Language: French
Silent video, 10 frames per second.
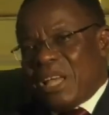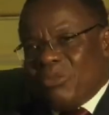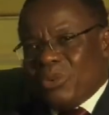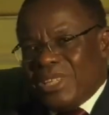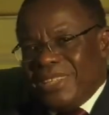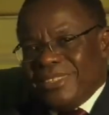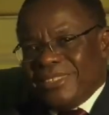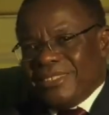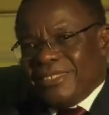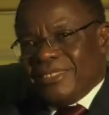qui a voté,
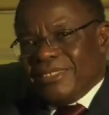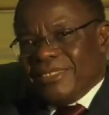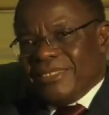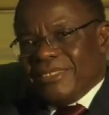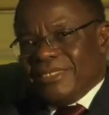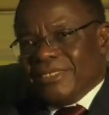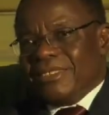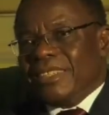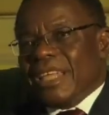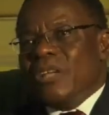
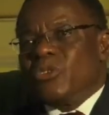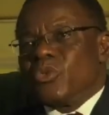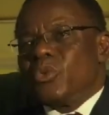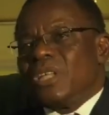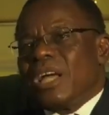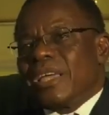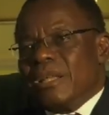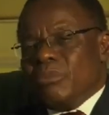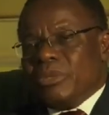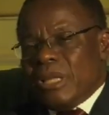quel jour, dans
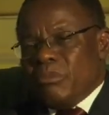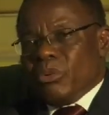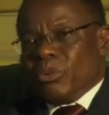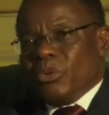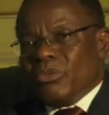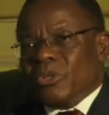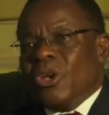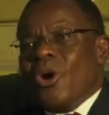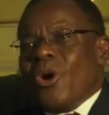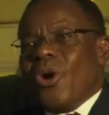quel bureau de vote.
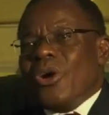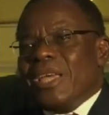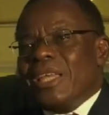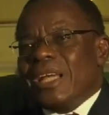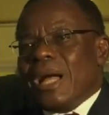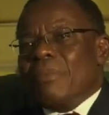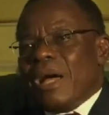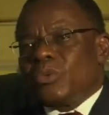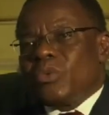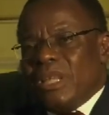Or, Elecam
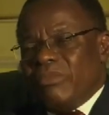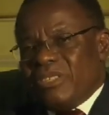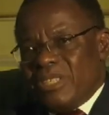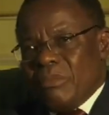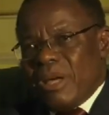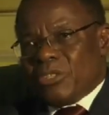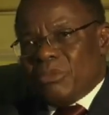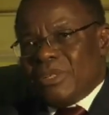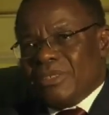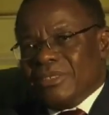a toutes les fiches
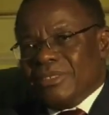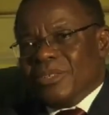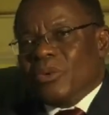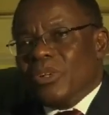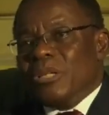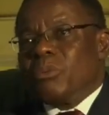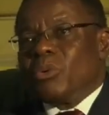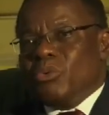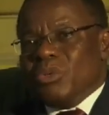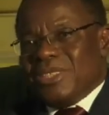d'émargement, qu'on les
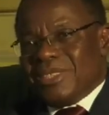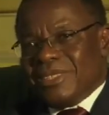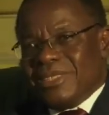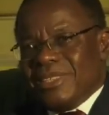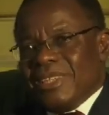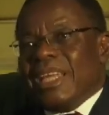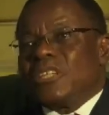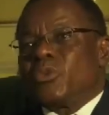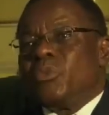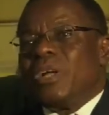produise. Et
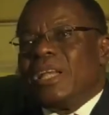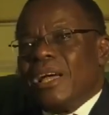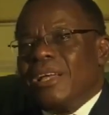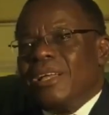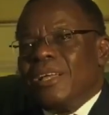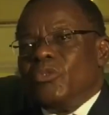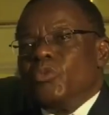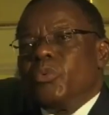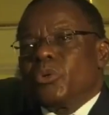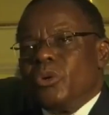à ce moment-là,
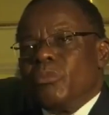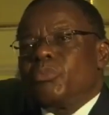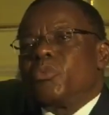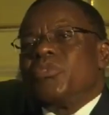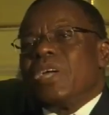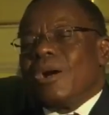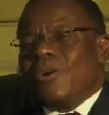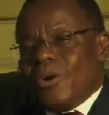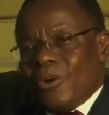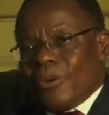nous pourrions prouver
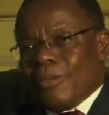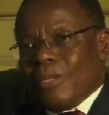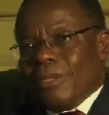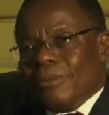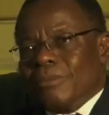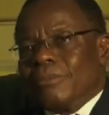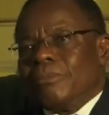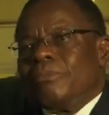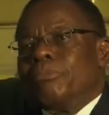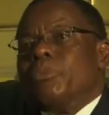encore,
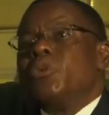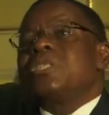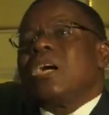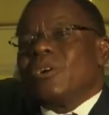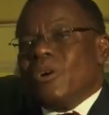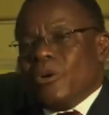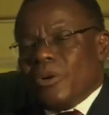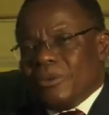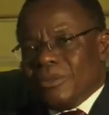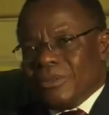plus
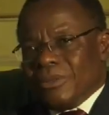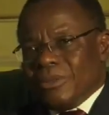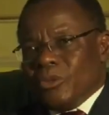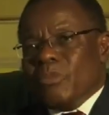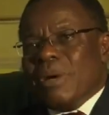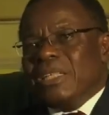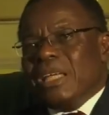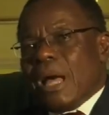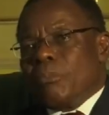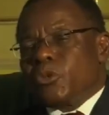encore, de
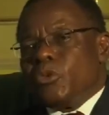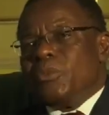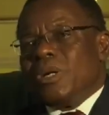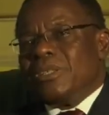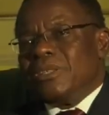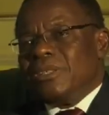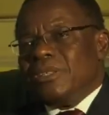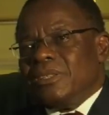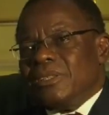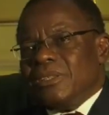manière absolument
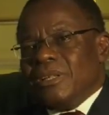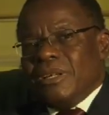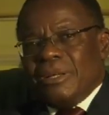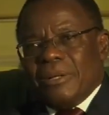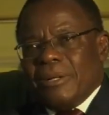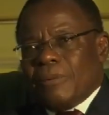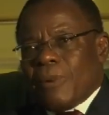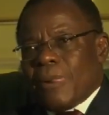euh,